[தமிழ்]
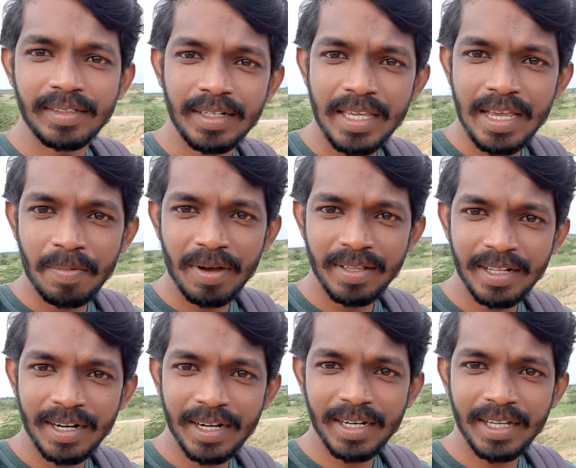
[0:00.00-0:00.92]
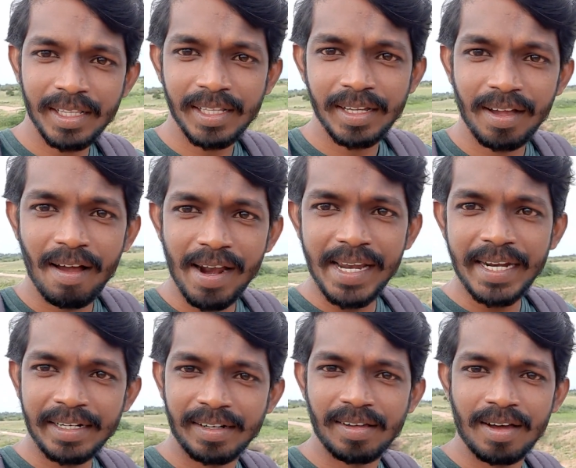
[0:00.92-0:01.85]
நீங்கள் பார்த்துட்டு இருக்கிறது
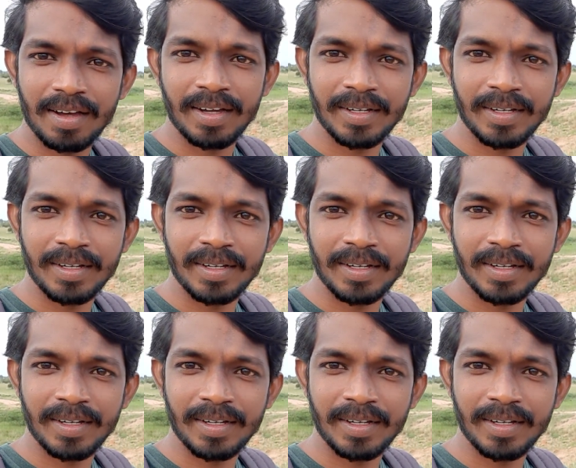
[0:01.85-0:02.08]
அலிட்டா